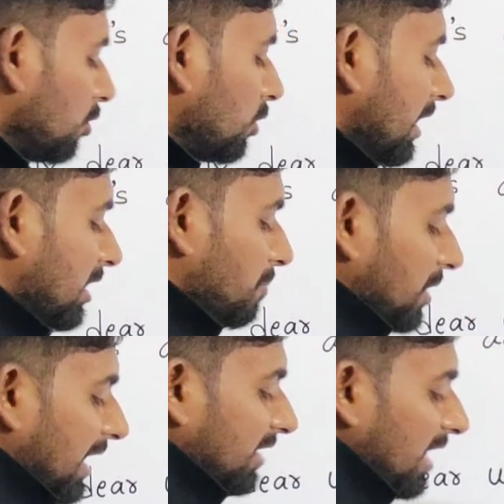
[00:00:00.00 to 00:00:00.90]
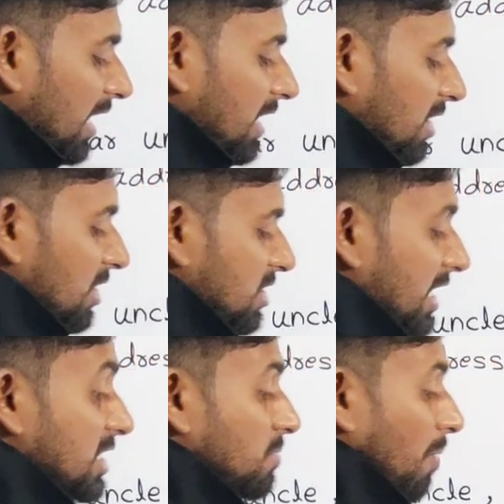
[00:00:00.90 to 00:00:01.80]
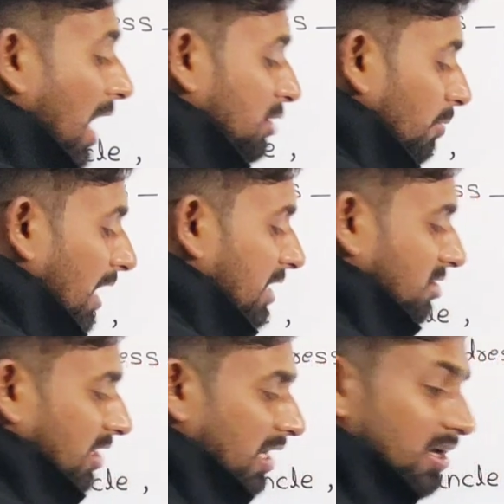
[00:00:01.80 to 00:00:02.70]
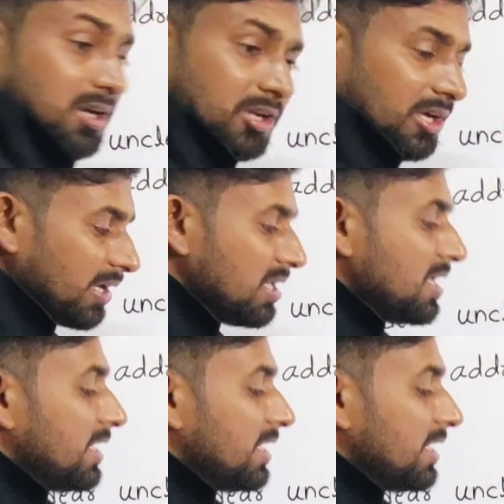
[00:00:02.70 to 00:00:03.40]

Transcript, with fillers: तो ये गिफ्ट क्या था इट इज़ ए स्मार्ट वॉच था ठीक है